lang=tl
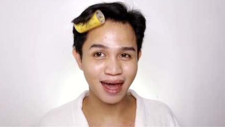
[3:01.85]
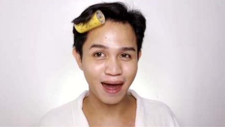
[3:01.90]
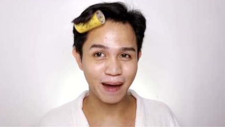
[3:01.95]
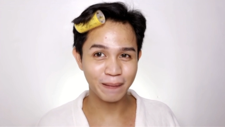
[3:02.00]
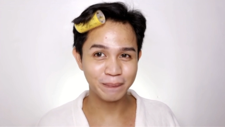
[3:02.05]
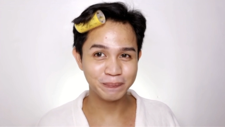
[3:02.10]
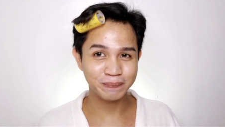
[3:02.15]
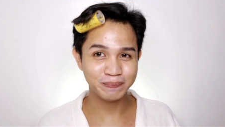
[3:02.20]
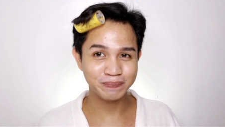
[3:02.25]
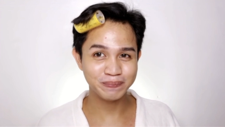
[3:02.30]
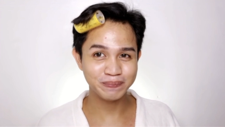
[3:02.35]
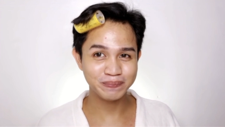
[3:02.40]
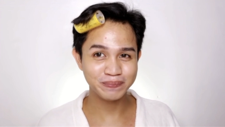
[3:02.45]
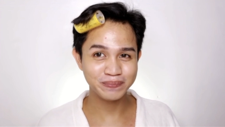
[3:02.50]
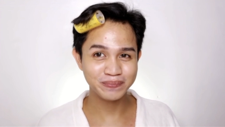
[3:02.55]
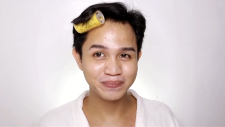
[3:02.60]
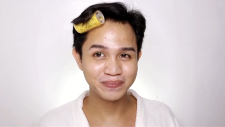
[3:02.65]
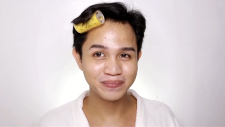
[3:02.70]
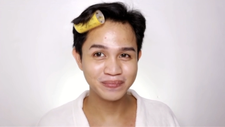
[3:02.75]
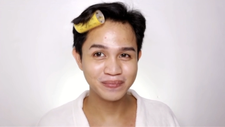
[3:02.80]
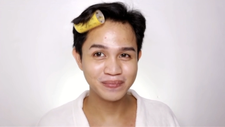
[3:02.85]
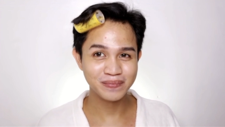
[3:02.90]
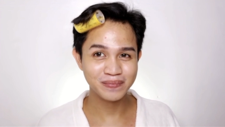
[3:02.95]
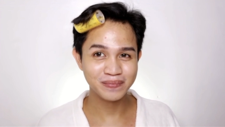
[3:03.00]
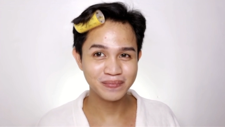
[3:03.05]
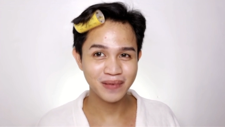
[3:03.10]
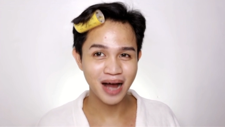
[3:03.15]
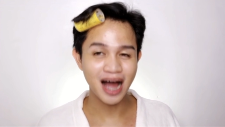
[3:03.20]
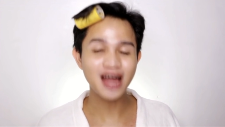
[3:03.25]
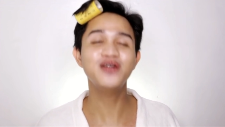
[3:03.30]
step.
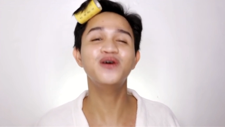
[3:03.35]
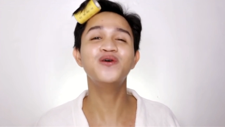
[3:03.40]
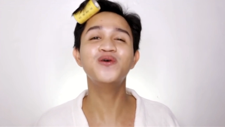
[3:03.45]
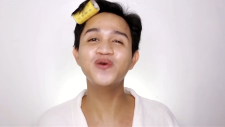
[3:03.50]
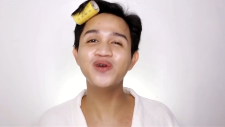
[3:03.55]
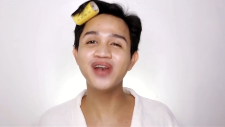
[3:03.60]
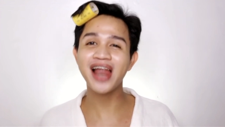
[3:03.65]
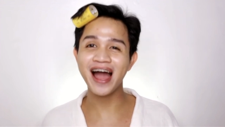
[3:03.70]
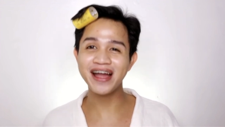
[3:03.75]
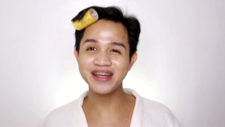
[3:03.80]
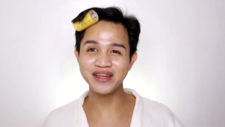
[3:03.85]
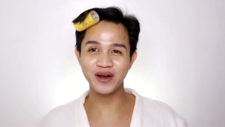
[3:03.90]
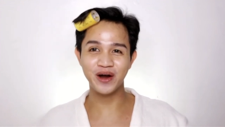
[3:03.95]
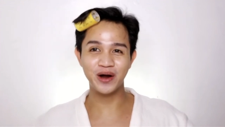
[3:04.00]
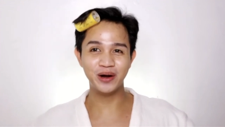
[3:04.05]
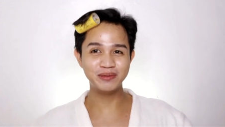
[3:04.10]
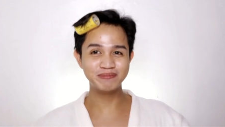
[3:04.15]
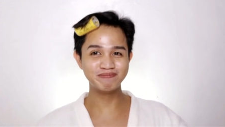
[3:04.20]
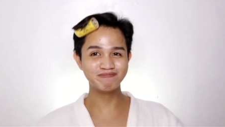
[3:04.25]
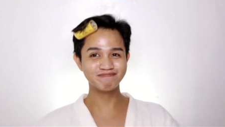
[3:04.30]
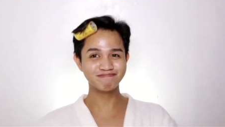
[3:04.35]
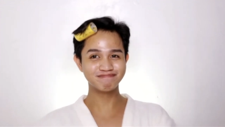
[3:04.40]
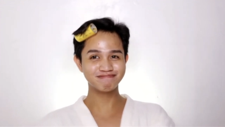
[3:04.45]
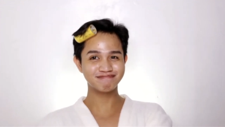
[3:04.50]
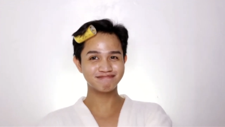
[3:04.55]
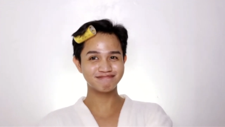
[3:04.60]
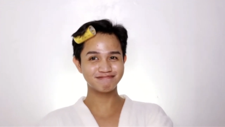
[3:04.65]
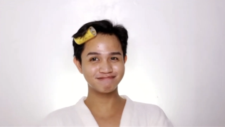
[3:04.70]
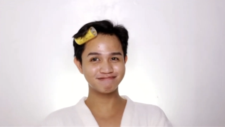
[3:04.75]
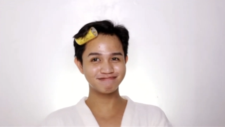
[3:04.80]
Anong hula nyo?
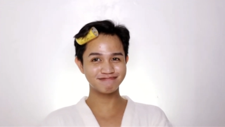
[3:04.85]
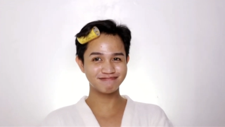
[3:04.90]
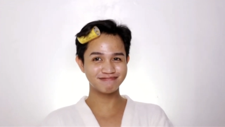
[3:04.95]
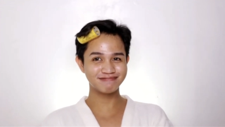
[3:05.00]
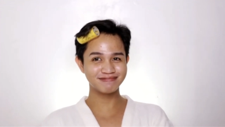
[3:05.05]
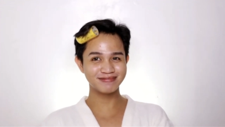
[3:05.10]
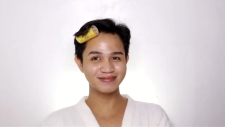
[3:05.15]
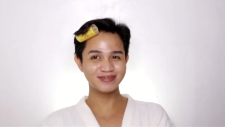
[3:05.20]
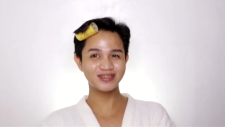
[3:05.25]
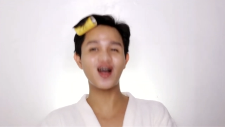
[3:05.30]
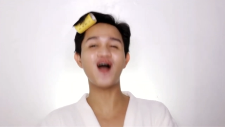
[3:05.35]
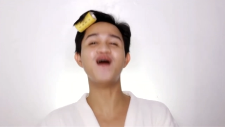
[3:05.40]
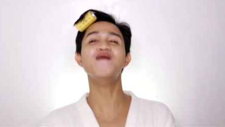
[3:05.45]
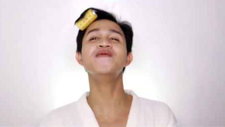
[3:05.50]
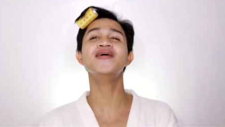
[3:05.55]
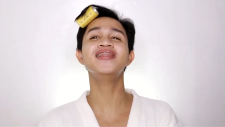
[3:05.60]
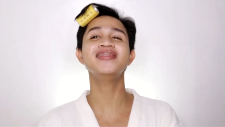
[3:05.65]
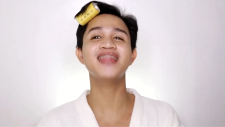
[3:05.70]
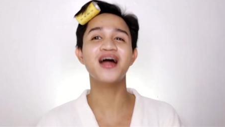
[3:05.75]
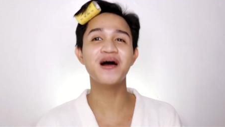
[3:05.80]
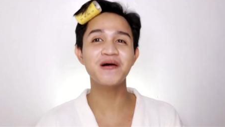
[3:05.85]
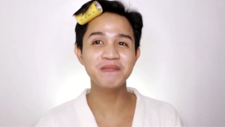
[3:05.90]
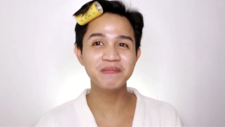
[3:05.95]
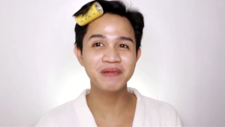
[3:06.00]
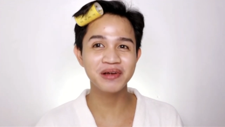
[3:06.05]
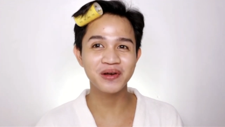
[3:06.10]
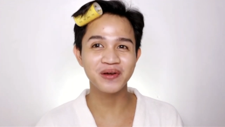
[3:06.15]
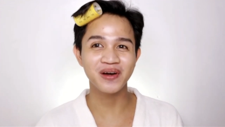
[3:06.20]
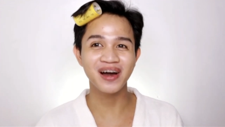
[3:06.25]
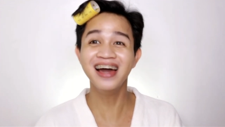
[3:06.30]
Comment
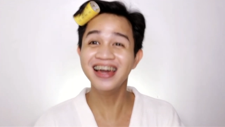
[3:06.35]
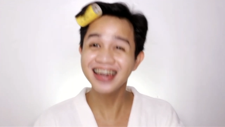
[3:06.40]
down below.